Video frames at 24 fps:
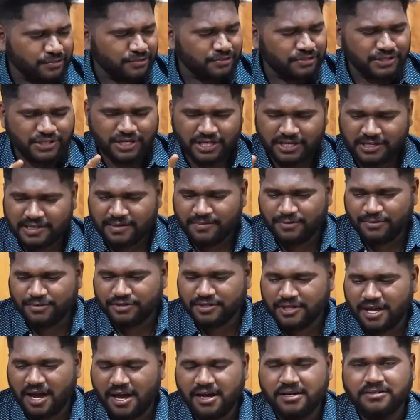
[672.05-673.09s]
கொத்துலையாக தான்
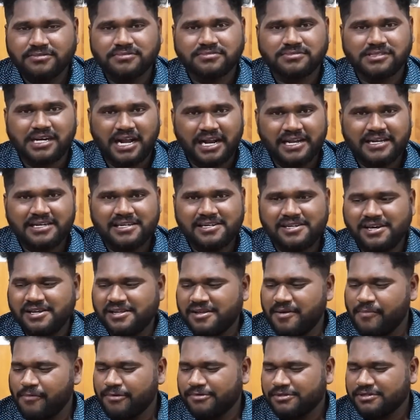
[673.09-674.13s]
போட்டிருந்தாங்க கலக்கிலையாக
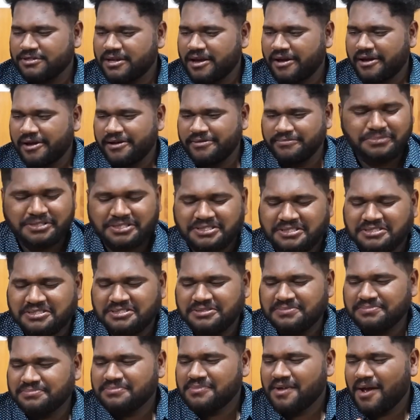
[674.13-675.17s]
தான் போட்டிருந்தாங்க பெஸ்ட்டு
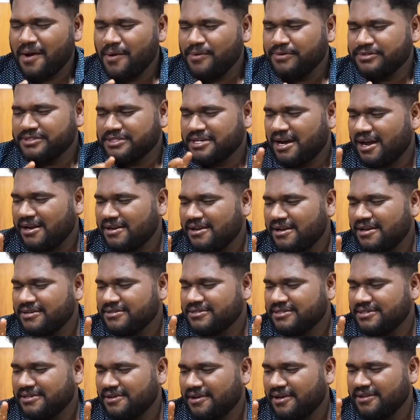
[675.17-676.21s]
சால்னா
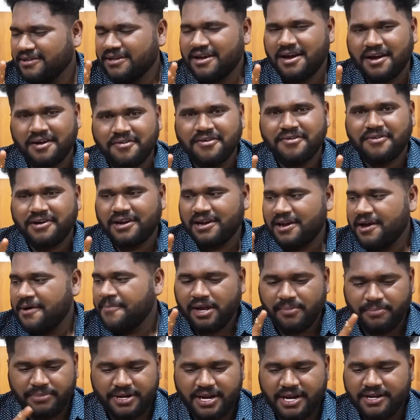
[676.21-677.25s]
அதுக்காகவே வரலாம்
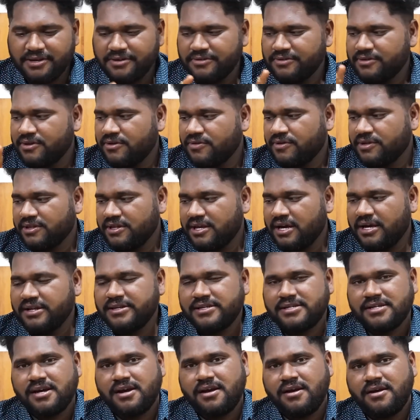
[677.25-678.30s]
பிரியாணிக்கு வந்து அவங்க
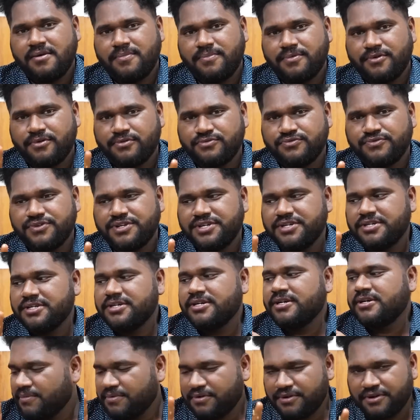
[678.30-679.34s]
தால்சா அப்புறம்
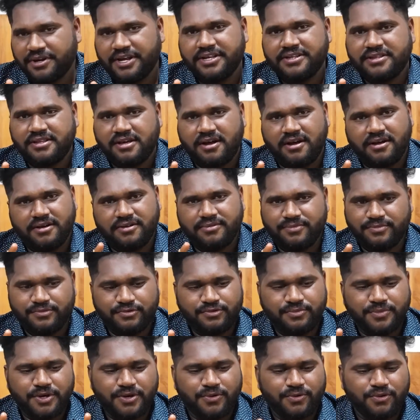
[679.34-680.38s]
ஸ்வீட்டு அப்புறம் ரைத்தா
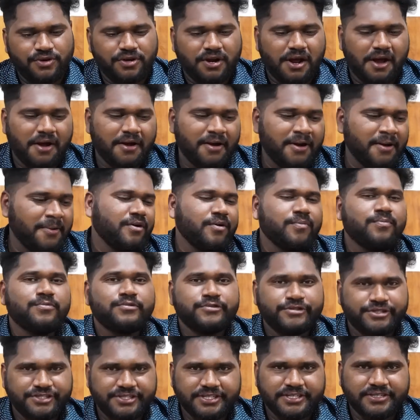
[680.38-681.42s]
மூணுமே கொடுக்குறாங்க
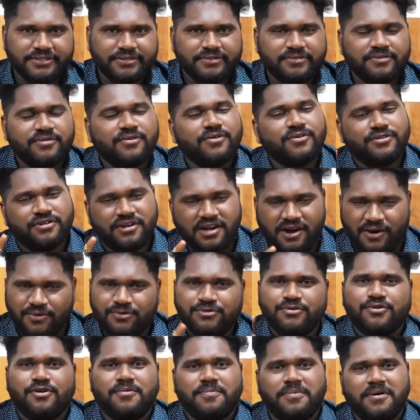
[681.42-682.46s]
முடிச்சுட்டு வந்து நான்
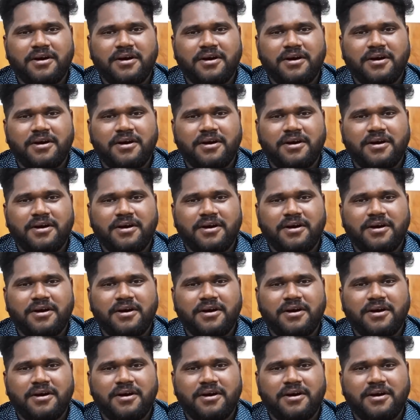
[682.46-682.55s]
அவுட்டரில்